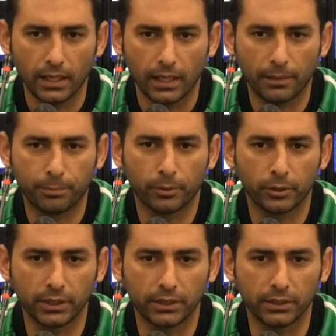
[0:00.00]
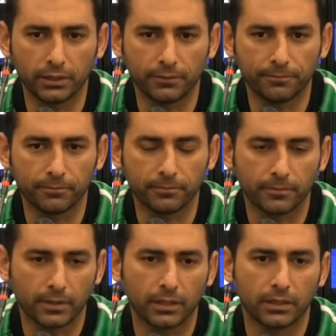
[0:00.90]
e poi
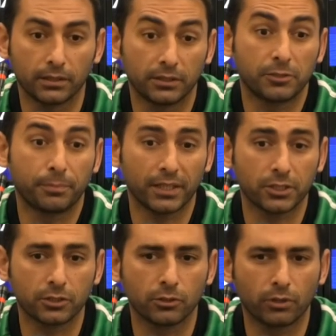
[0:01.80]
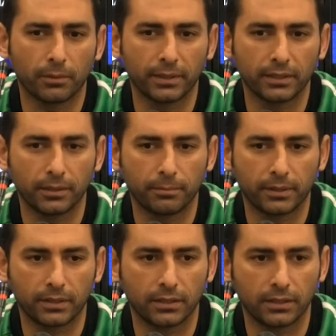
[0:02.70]
eh, dispiace sicuramente
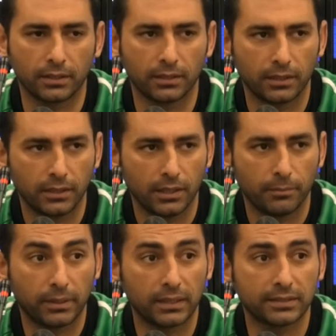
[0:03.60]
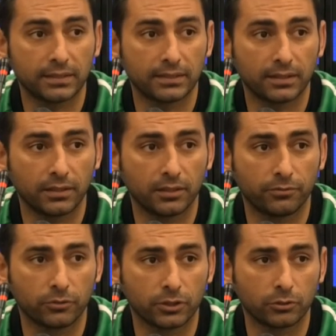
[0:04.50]
per, per l'assenza dei
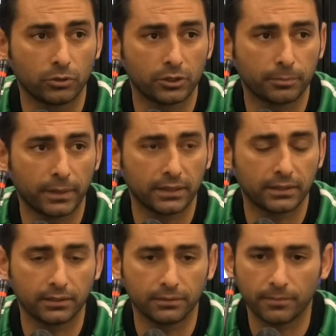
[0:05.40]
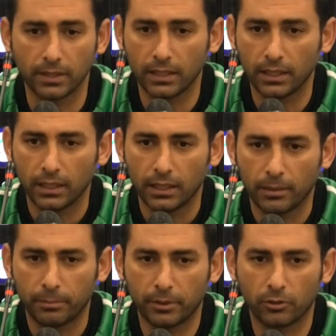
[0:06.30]
tifosi sugli spalti,
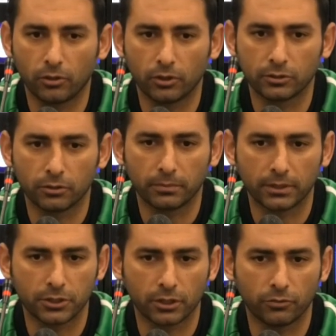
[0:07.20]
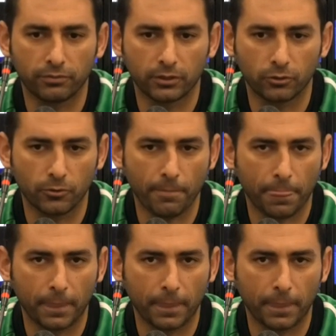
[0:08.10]
però insomma, ci, hanno fatto,